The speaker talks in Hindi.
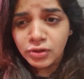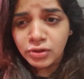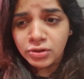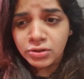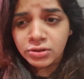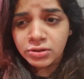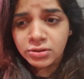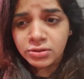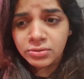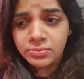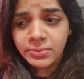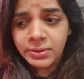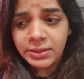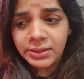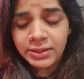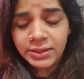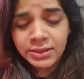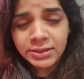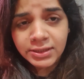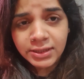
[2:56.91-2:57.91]
और
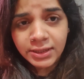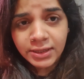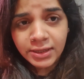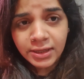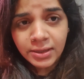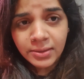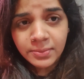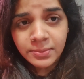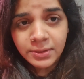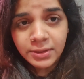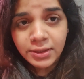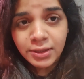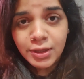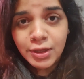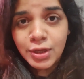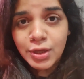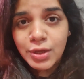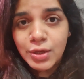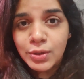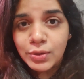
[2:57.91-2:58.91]
मैंने कल देखा भी
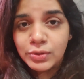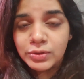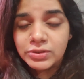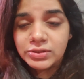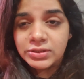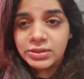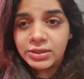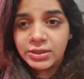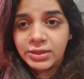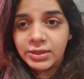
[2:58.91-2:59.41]
उसने